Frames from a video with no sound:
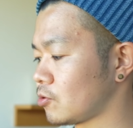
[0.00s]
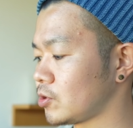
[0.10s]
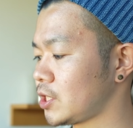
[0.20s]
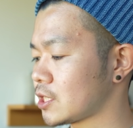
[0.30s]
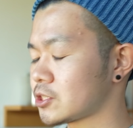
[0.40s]
の
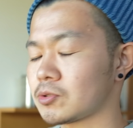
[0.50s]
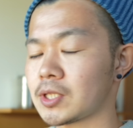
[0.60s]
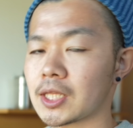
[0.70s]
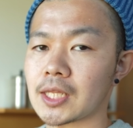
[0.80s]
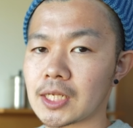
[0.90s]
リアクション
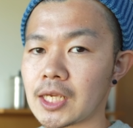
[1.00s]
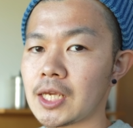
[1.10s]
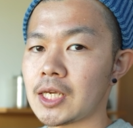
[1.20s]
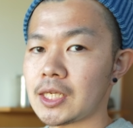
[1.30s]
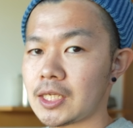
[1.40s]
だったり、
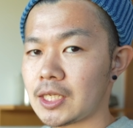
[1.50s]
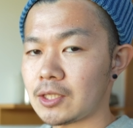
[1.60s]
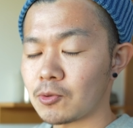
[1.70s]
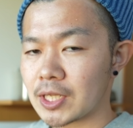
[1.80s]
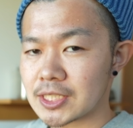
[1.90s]

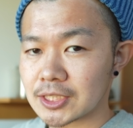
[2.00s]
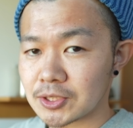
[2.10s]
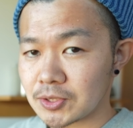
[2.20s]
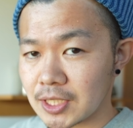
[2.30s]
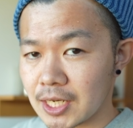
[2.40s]
えー、どんな味が
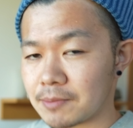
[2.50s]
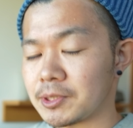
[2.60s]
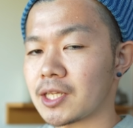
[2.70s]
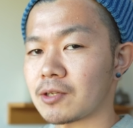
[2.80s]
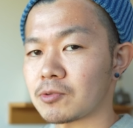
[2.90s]
するか
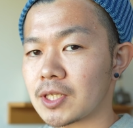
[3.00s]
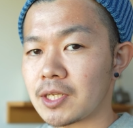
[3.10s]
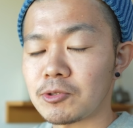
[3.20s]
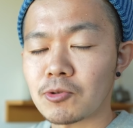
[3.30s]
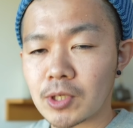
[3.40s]
みたいなことは
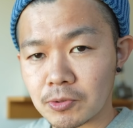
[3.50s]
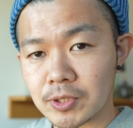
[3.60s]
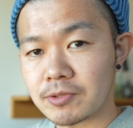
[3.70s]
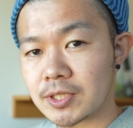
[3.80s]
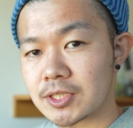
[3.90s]
レビュー動画の方
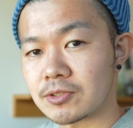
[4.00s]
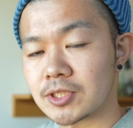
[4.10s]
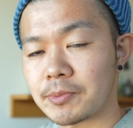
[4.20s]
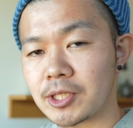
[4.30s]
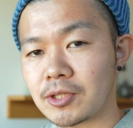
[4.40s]
で詳しく
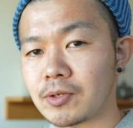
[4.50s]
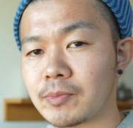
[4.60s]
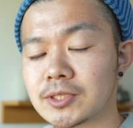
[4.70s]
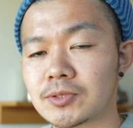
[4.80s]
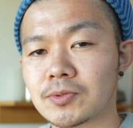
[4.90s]
喋っており
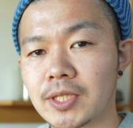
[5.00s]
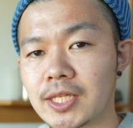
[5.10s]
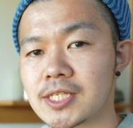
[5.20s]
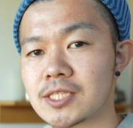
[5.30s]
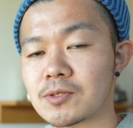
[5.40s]
ますの
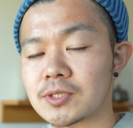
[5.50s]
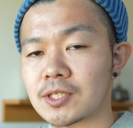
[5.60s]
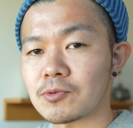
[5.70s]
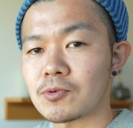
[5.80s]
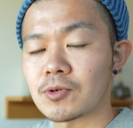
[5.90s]
でぜひそち
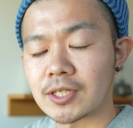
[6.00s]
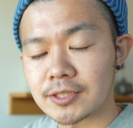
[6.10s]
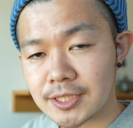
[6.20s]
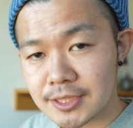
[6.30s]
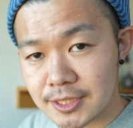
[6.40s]
らの方ご覧
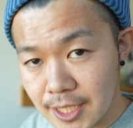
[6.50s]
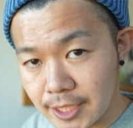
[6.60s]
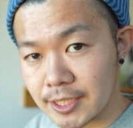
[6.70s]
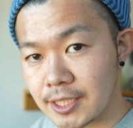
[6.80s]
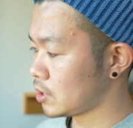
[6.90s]
くださ
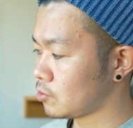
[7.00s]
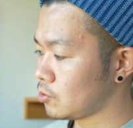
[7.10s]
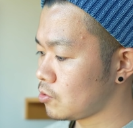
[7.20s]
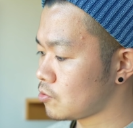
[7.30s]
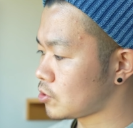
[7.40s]
いでこ
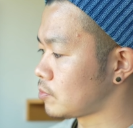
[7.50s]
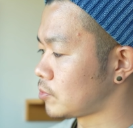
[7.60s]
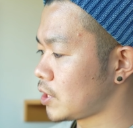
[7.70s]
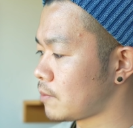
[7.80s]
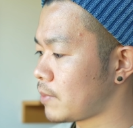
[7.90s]
の容器
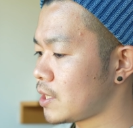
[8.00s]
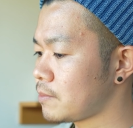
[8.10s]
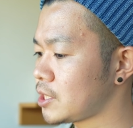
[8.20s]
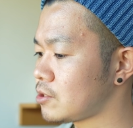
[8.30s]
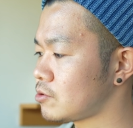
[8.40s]
もね
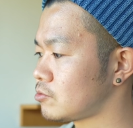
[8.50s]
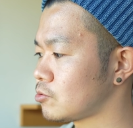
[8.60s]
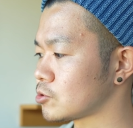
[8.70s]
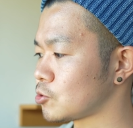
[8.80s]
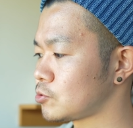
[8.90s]
バーベキュー
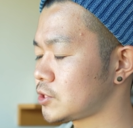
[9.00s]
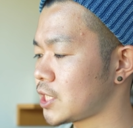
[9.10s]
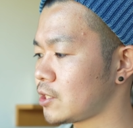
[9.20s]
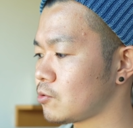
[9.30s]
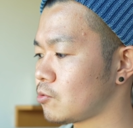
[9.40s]
の食
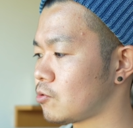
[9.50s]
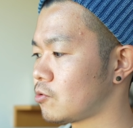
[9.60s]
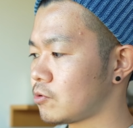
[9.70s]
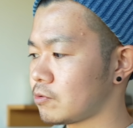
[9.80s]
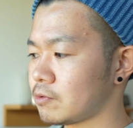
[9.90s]
材を
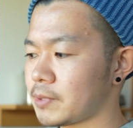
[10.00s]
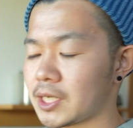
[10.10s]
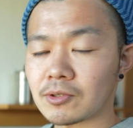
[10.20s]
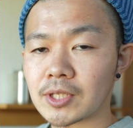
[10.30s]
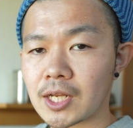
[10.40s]
こう
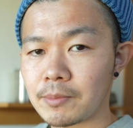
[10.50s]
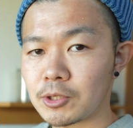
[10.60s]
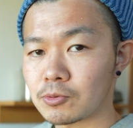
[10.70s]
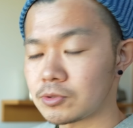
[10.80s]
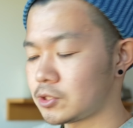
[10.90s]
バーッと並べ
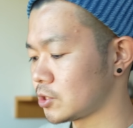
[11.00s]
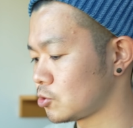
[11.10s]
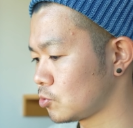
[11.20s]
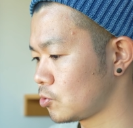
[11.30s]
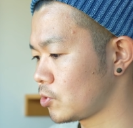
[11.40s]
とくには
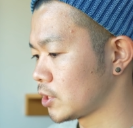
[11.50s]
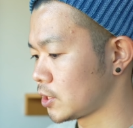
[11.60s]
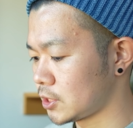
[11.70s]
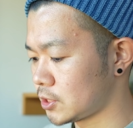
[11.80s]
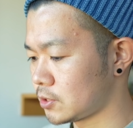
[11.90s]
ちょうどよかっ
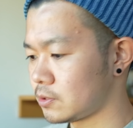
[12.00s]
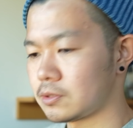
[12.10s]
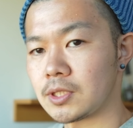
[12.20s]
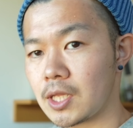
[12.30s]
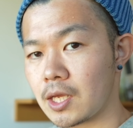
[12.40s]
たりす
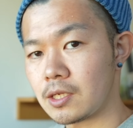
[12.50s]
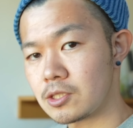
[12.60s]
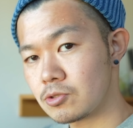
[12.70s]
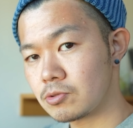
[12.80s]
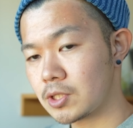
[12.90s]
るんで
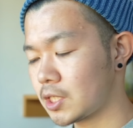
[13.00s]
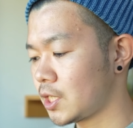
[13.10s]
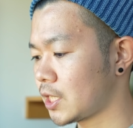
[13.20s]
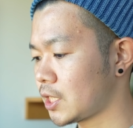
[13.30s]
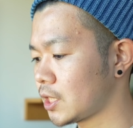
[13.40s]
一応ね
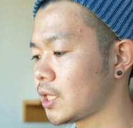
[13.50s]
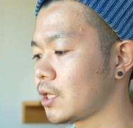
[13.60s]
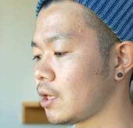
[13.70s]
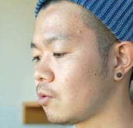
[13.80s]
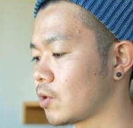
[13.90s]
洗っ
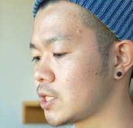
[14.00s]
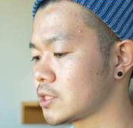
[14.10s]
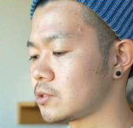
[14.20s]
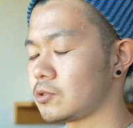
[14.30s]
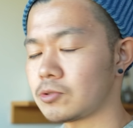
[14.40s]
て保
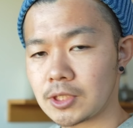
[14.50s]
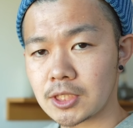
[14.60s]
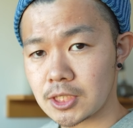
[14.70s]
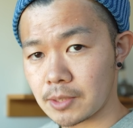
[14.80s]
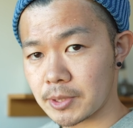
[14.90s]
管するように
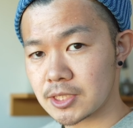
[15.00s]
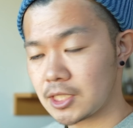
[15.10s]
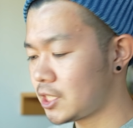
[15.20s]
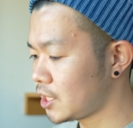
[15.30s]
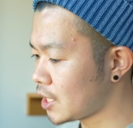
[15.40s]
してま
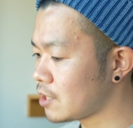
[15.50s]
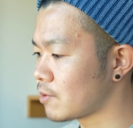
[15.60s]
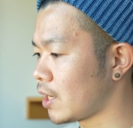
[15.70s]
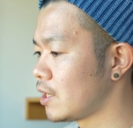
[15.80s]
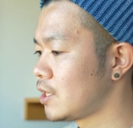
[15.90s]
す1回
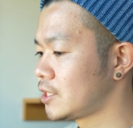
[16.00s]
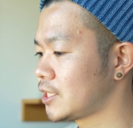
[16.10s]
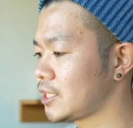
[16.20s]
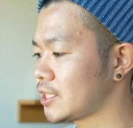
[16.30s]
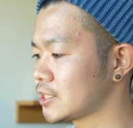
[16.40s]
は
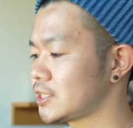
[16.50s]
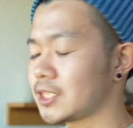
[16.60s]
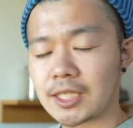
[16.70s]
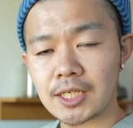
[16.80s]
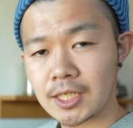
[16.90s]
何かし
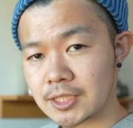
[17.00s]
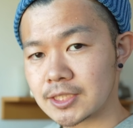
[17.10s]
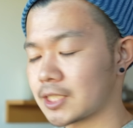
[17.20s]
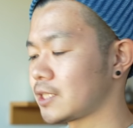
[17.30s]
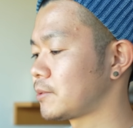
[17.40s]
らで
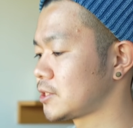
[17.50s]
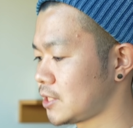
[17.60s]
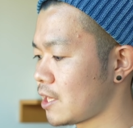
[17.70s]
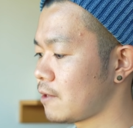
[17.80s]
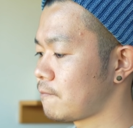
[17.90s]
使ってま
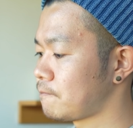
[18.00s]
すね